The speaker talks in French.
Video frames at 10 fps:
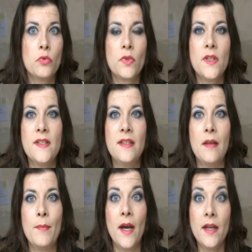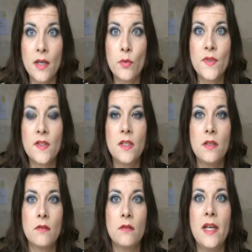Donc n'hésitez pas, il y a
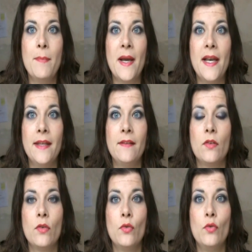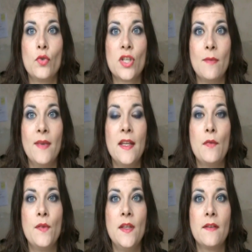aussi euh, les palettes euh, de chez
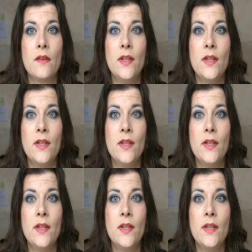Benefit,